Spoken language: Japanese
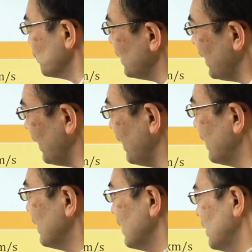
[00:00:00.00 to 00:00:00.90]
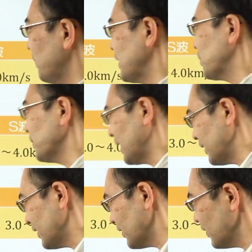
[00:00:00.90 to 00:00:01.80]
で、まあそうなん
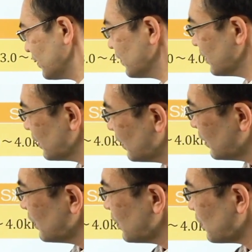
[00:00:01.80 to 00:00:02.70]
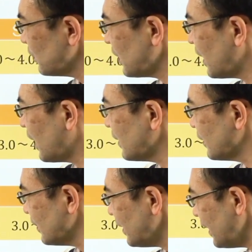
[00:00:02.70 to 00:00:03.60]
です。こんな感
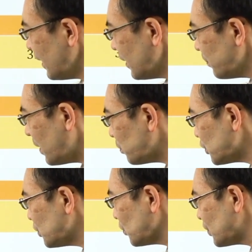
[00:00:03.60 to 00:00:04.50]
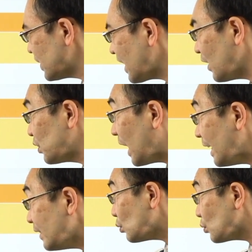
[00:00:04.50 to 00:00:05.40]
じで、まあもちろん地下深
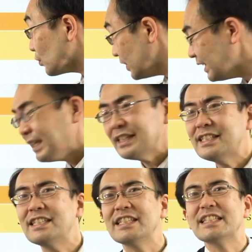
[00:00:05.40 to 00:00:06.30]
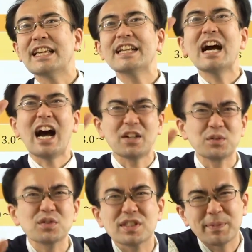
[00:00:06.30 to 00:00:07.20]
いころに震源がある
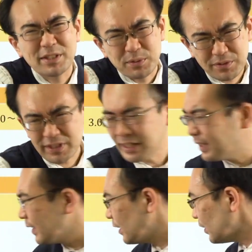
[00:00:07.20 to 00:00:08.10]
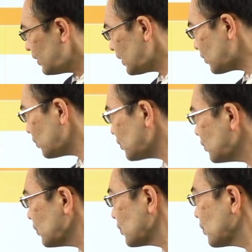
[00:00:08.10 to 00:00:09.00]
としましょうとね。で、そうす
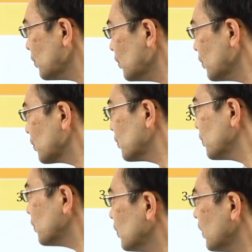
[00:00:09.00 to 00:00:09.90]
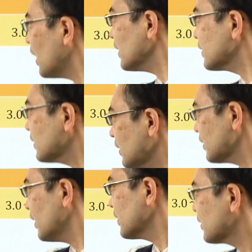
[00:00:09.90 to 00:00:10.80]
ると、こう、上がった
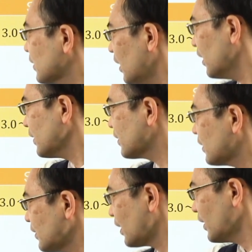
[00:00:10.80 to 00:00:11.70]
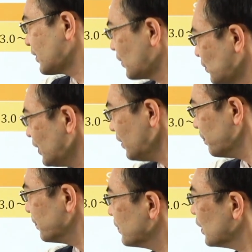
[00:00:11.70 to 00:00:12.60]
下がった、上がった下がったとね。
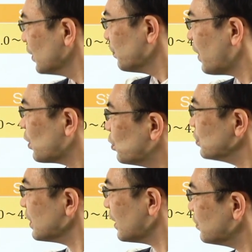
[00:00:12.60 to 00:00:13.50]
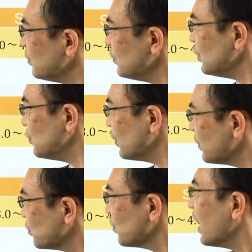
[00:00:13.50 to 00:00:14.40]
まあこんな風に揺れ
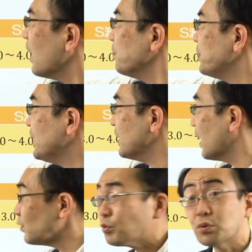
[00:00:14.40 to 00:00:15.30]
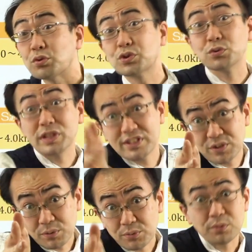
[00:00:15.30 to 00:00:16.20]
るのが P 波の特徴で
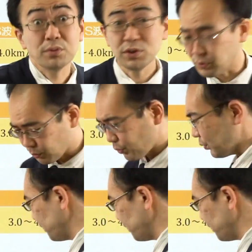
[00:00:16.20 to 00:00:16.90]
すよというところ。